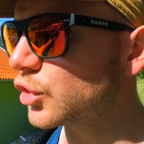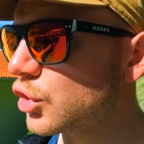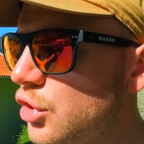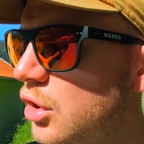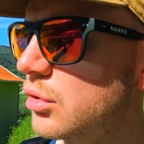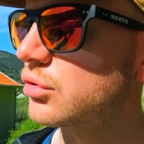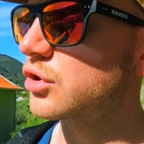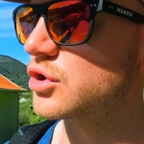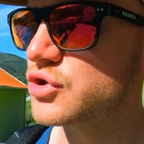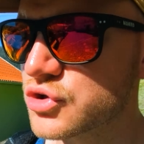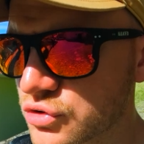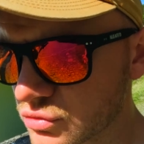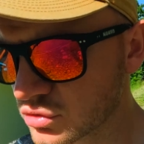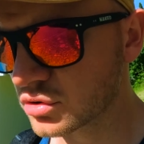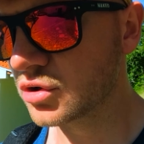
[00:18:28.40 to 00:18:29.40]
Genau, und
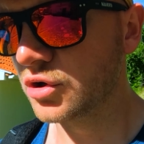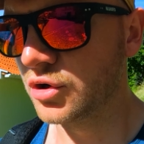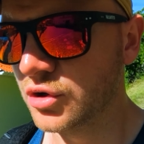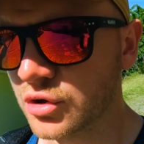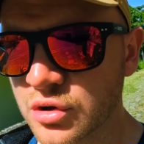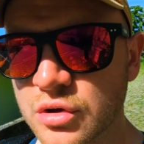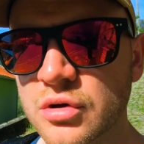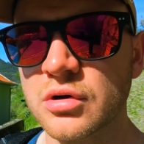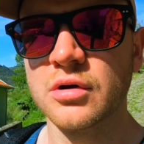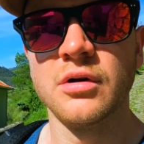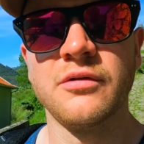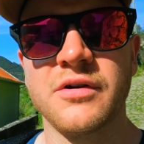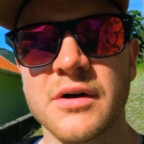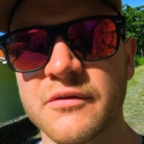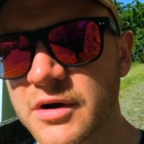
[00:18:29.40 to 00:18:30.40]
jetzt
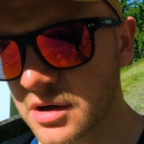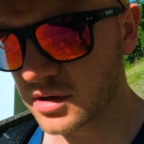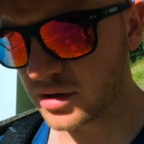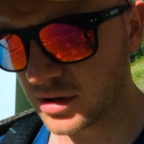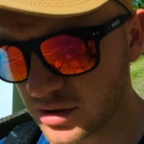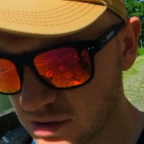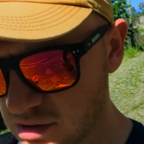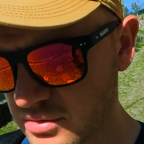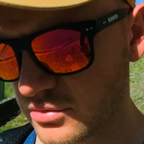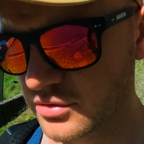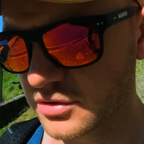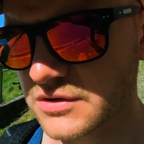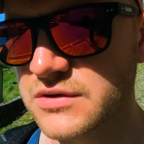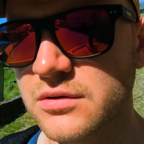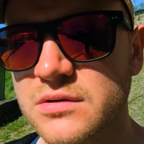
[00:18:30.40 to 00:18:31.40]
fahren wir nur
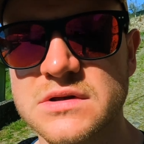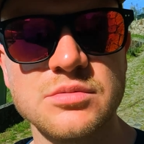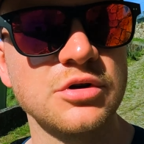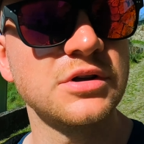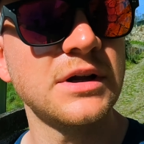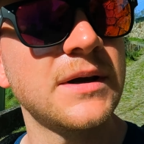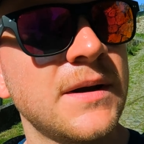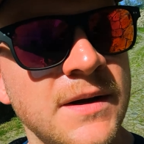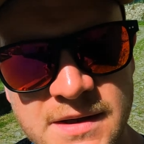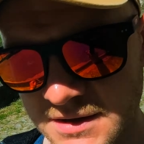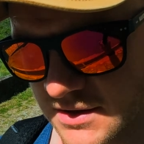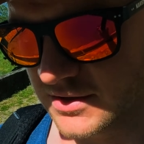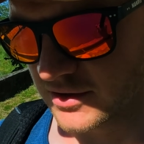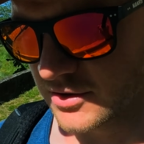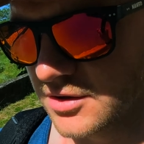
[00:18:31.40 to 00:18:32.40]
noch zurück zum Hotel.
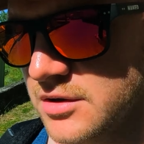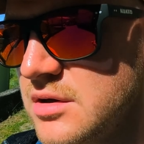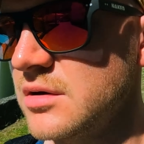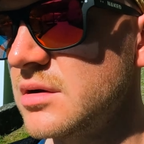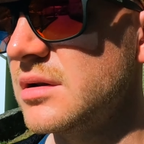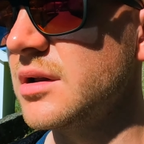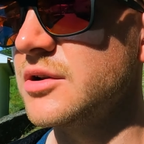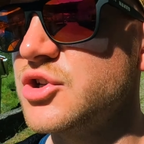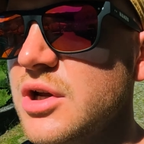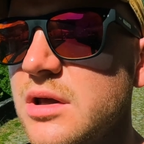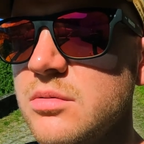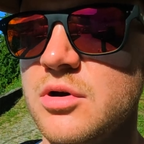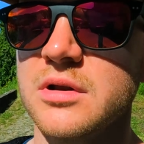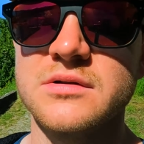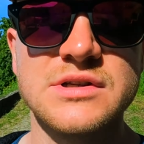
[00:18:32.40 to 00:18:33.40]
Dann checke
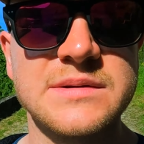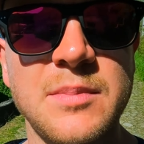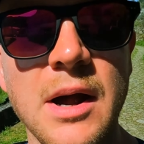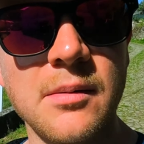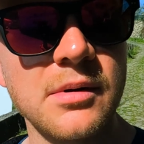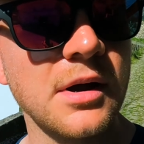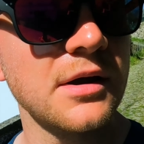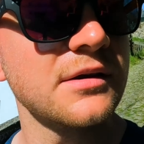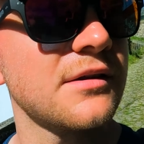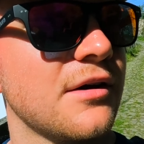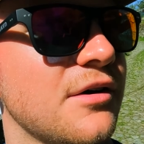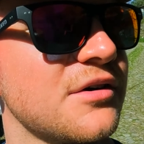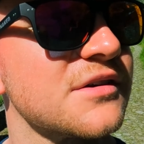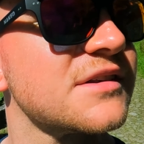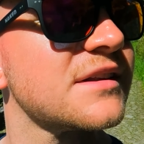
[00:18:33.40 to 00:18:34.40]
ich mal den Spa-Bereich da
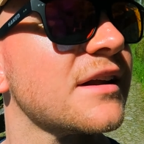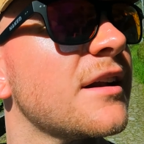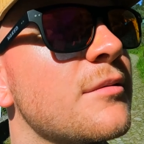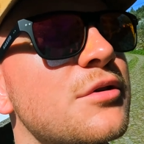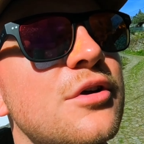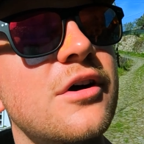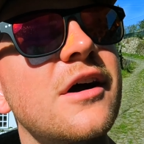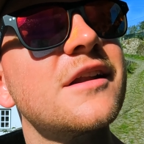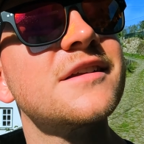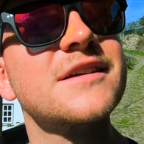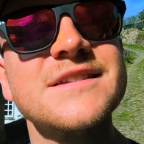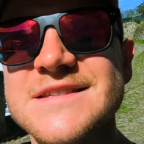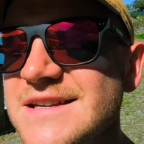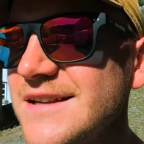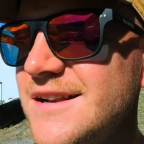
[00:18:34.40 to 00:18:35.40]
aus. Den habe ich noch gar nicht
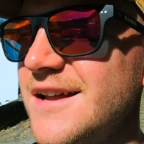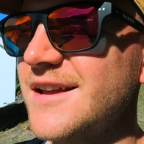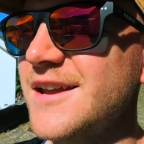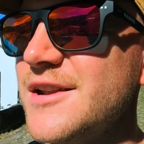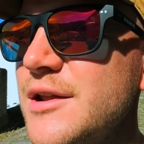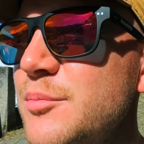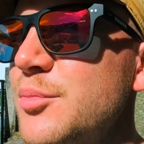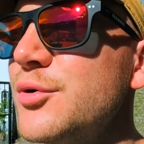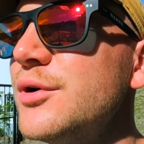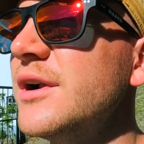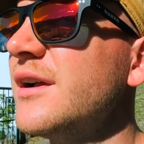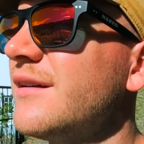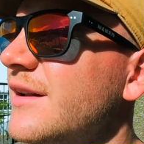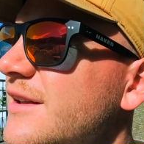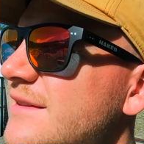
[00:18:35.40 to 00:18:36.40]
gesehen. Gehe in den
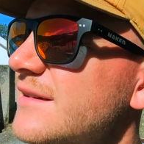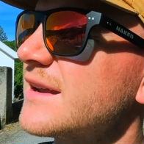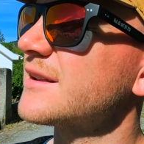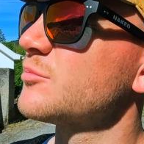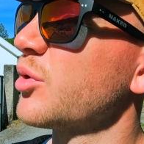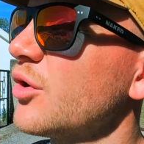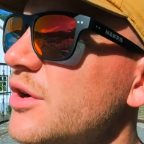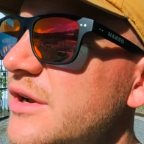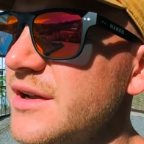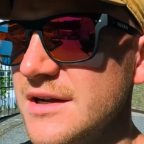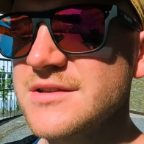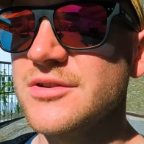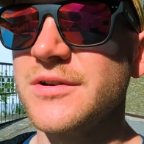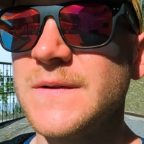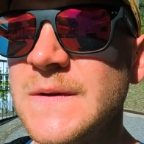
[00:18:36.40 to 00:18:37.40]
Pool, weil es ist echt brüllend
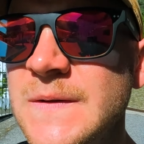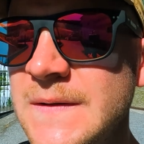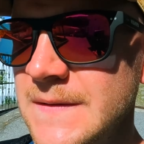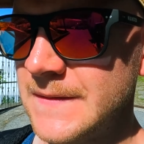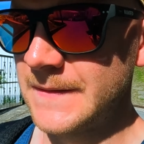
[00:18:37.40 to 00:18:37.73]
heiß heute.